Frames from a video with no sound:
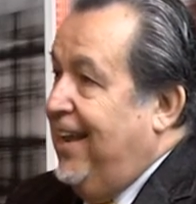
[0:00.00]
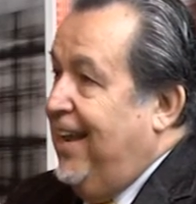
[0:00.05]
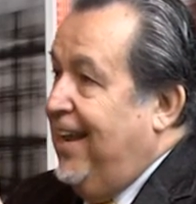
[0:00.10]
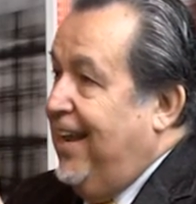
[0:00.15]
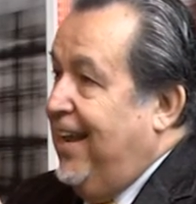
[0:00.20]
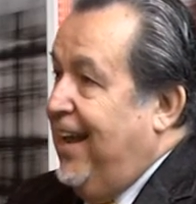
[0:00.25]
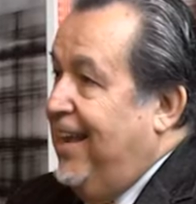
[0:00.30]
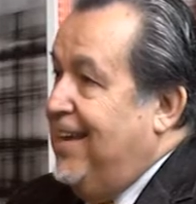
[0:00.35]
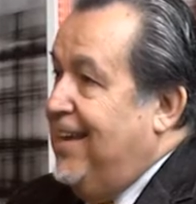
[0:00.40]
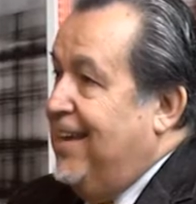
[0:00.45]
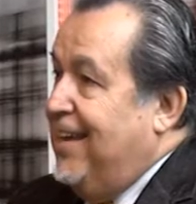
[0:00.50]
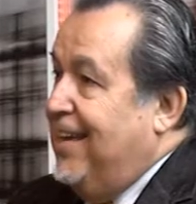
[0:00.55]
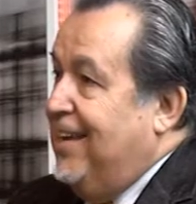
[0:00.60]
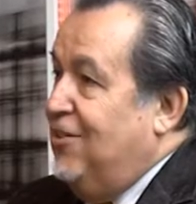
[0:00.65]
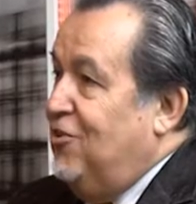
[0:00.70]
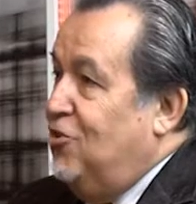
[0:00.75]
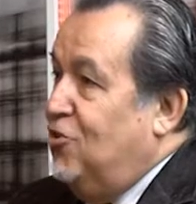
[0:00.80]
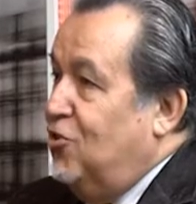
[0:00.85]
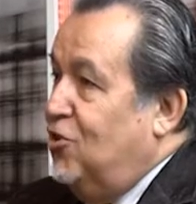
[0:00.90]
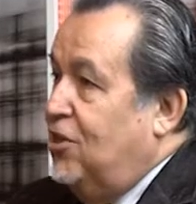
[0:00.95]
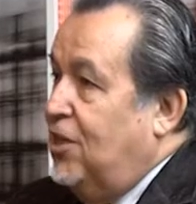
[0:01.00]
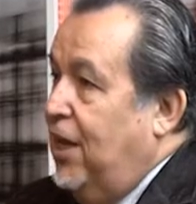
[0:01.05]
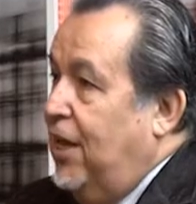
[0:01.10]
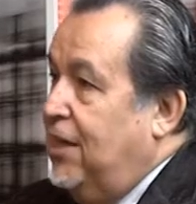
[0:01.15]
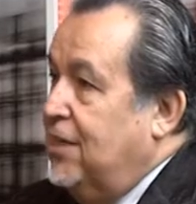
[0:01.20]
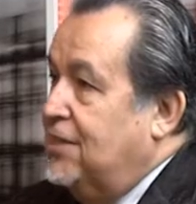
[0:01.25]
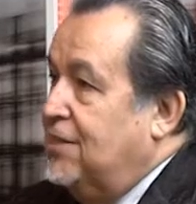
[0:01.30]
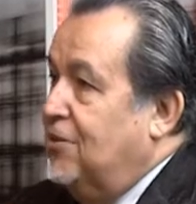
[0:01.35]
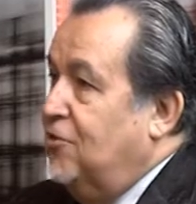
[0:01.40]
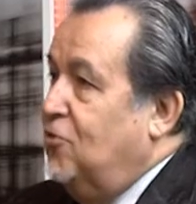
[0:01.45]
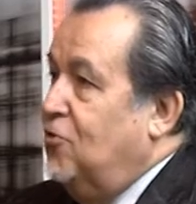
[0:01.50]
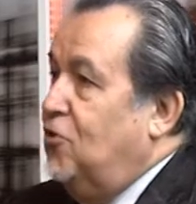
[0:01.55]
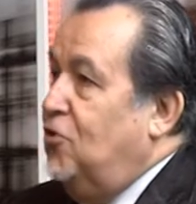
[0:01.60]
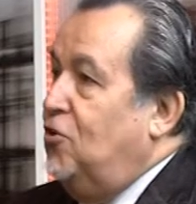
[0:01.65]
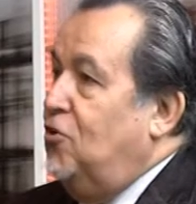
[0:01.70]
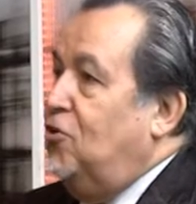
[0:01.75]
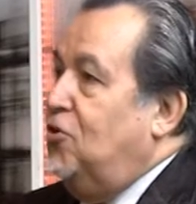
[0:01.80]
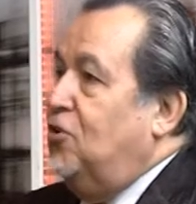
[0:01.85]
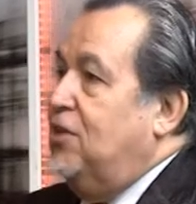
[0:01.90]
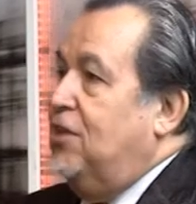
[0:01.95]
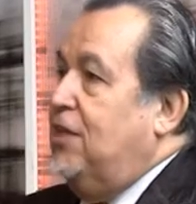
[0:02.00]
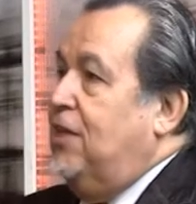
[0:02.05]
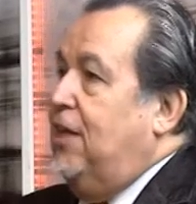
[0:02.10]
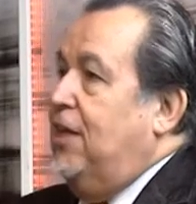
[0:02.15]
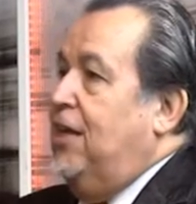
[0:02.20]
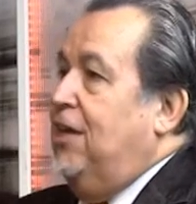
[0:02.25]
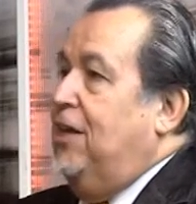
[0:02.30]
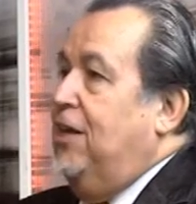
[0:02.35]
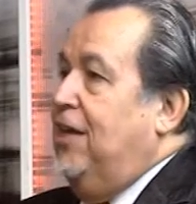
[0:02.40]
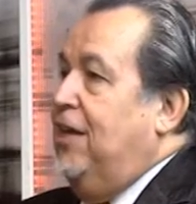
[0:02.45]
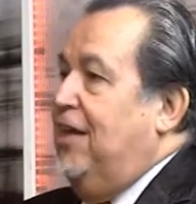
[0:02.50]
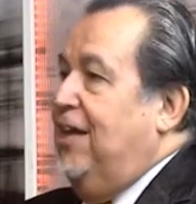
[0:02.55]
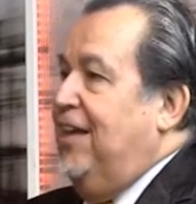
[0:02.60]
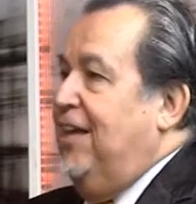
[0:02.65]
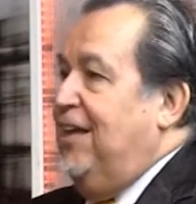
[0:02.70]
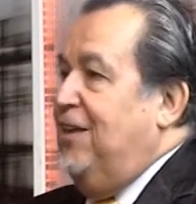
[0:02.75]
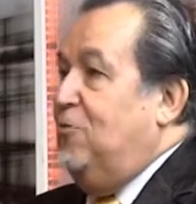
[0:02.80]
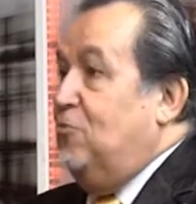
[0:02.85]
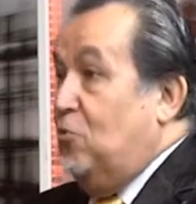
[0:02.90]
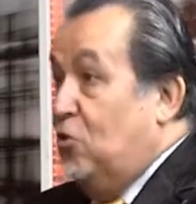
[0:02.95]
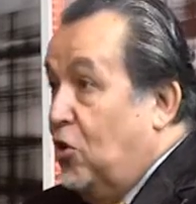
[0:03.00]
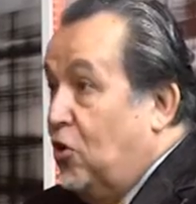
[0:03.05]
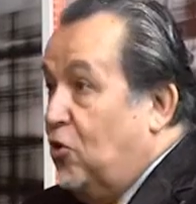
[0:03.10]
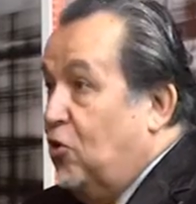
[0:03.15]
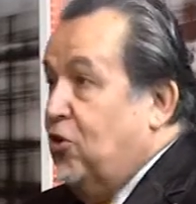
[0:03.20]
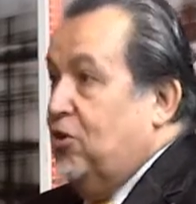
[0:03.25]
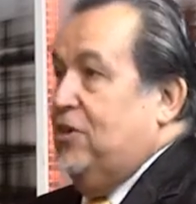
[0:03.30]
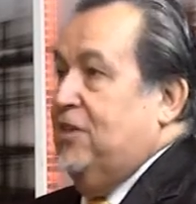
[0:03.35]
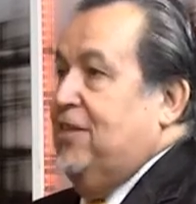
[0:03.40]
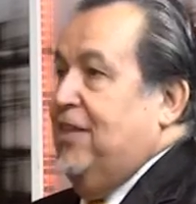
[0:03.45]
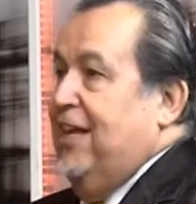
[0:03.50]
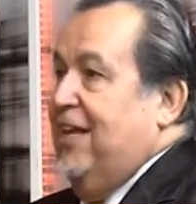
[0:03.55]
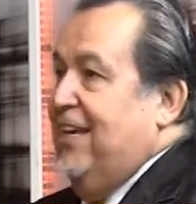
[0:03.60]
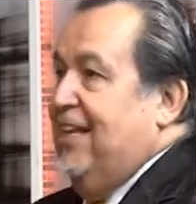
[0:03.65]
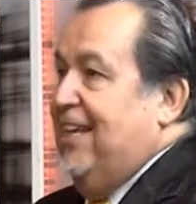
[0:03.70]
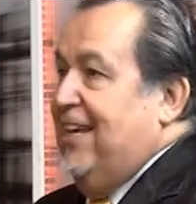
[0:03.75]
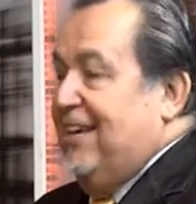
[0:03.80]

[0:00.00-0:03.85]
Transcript: en calle Quillota entre dos norte eh, y uno norte,